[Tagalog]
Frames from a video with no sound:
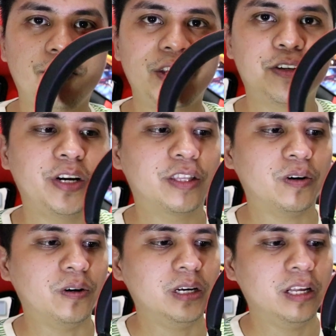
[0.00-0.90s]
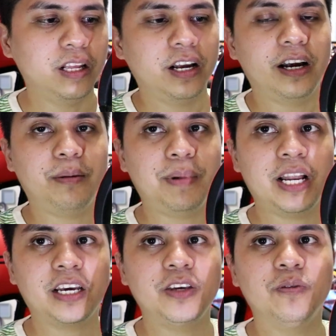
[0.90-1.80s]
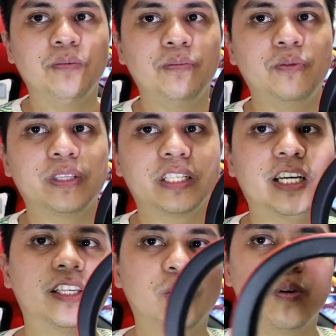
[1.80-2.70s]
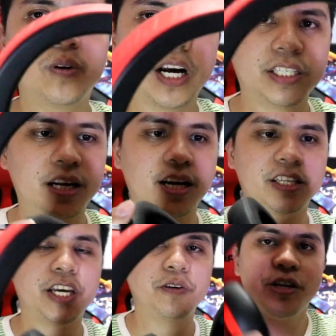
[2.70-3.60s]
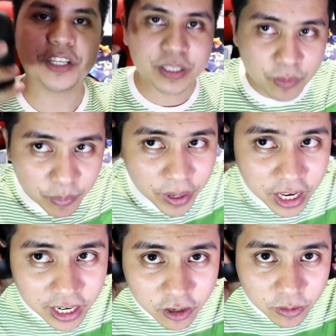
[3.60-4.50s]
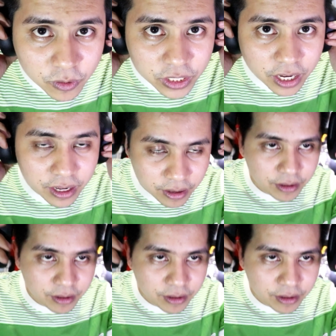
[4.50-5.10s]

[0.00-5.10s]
feature nito, malaki yung butas dyan. So, kasyang-kasya yung ears mo. Pag ginanon mo siya,